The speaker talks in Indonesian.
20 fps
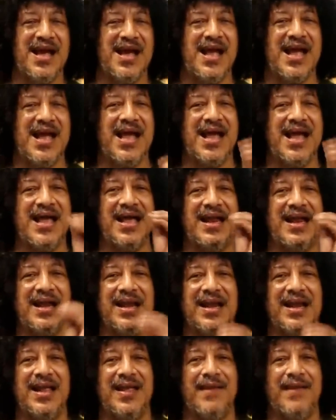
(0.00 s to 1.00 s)
Sen
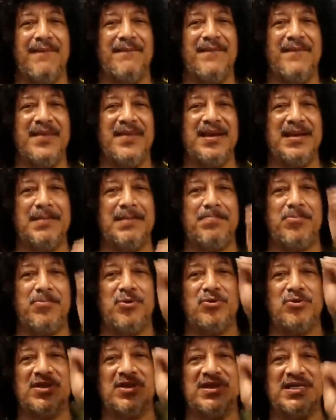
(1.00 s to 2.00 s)
Assegaf alias
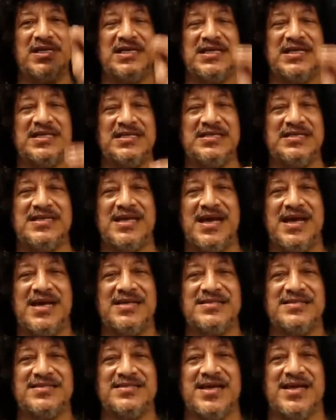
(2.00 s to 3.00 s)
Habib Kribu,
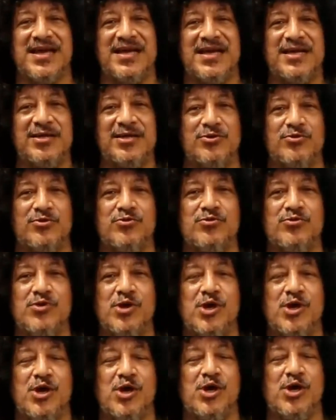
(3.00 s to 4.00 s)
mengkritik keras
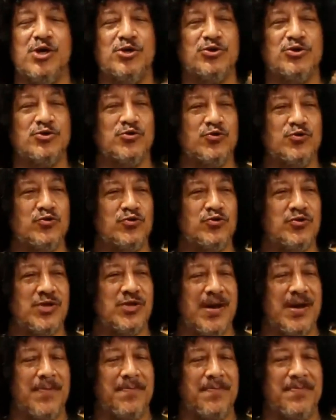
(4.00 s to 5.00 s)
rencana unjuk
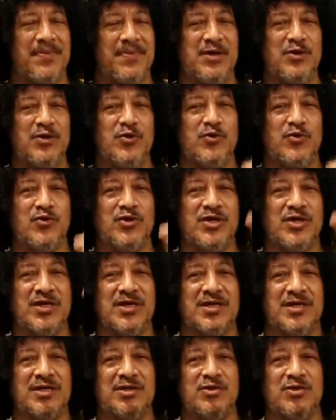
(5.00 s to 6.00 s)
rasa 411
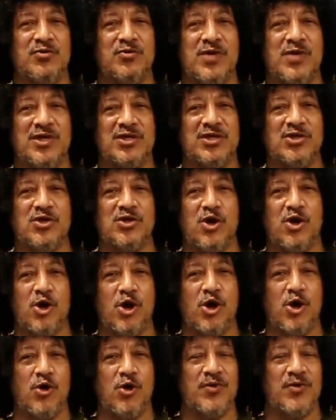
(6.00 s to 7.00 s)
yang dilakukan oleh
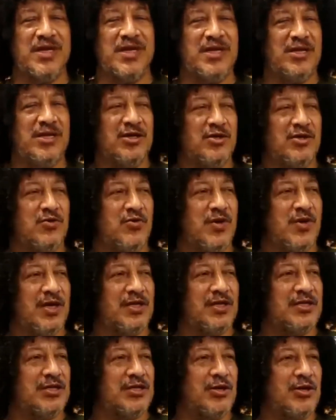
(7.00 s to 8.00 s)

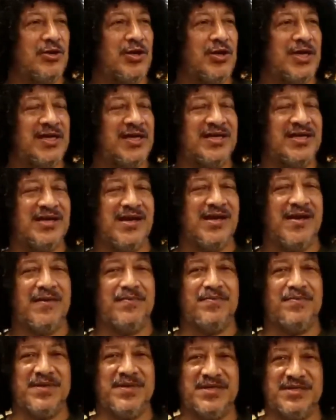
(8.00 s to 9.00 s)
sejumlah pentolan
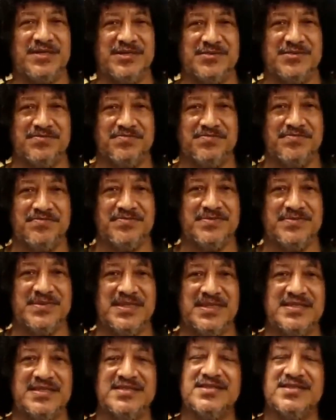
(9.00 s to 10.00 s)
Front Persaudaraan
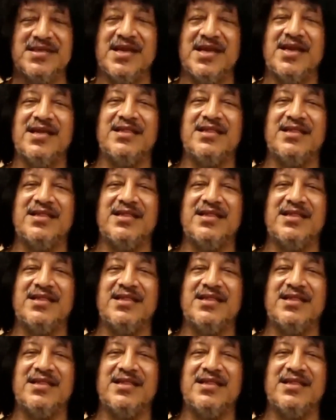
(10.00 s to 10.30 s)
Islam atau